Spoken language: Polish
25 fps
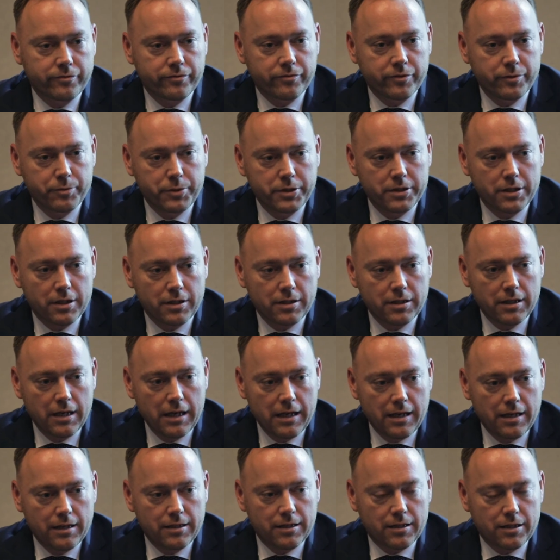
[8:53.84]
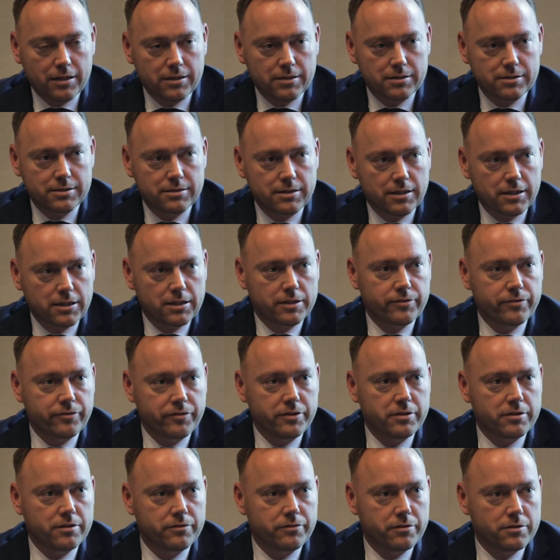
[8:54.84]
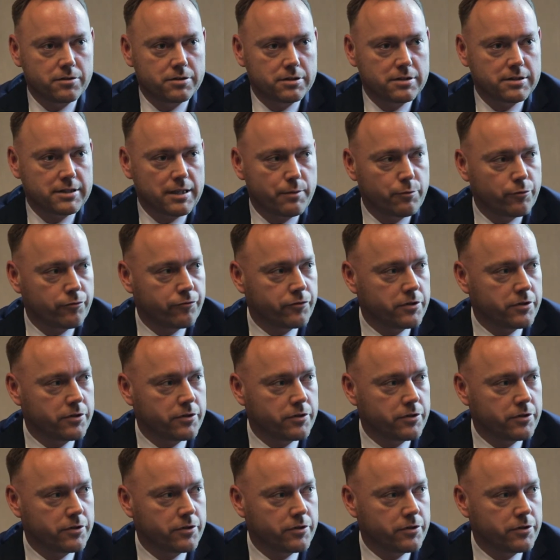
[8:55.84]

powiem szczerze, dziś są takie, jutro mogą być